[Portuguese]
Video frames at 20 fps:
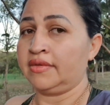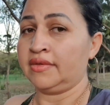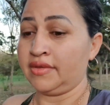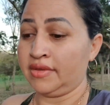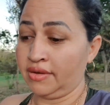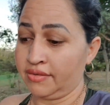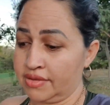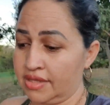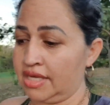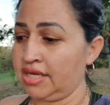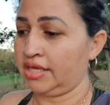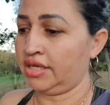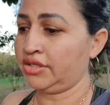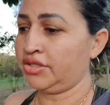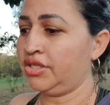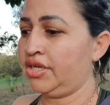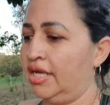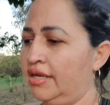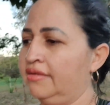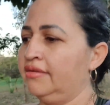Não sei que
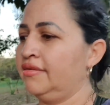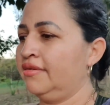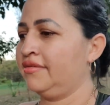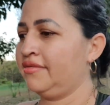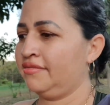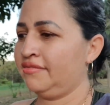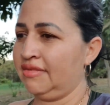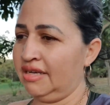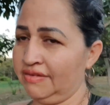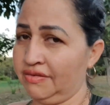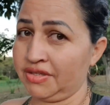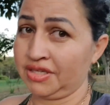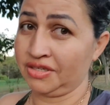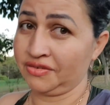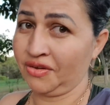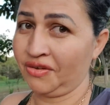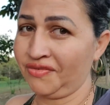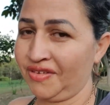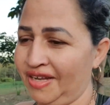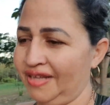dia, mas vocês
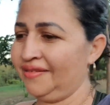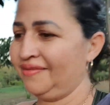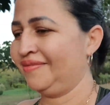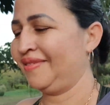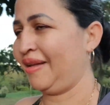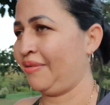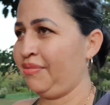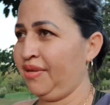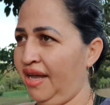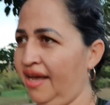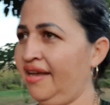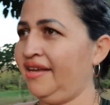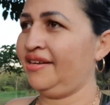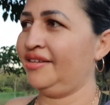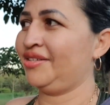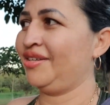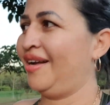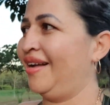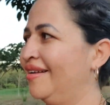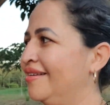vão ver. Tá bem
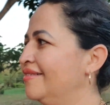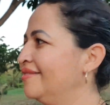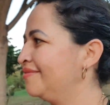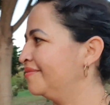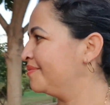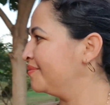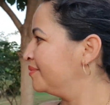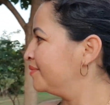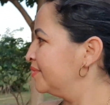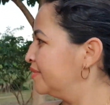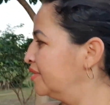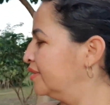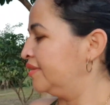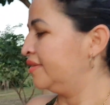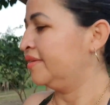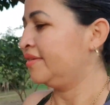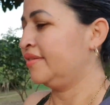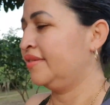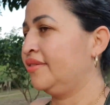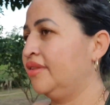aí já.
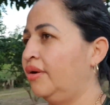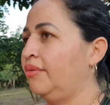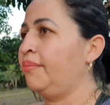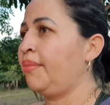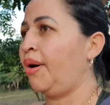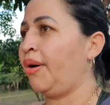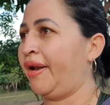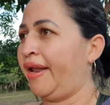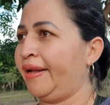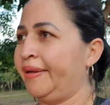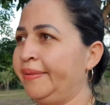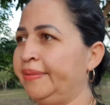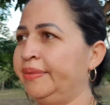Então bora.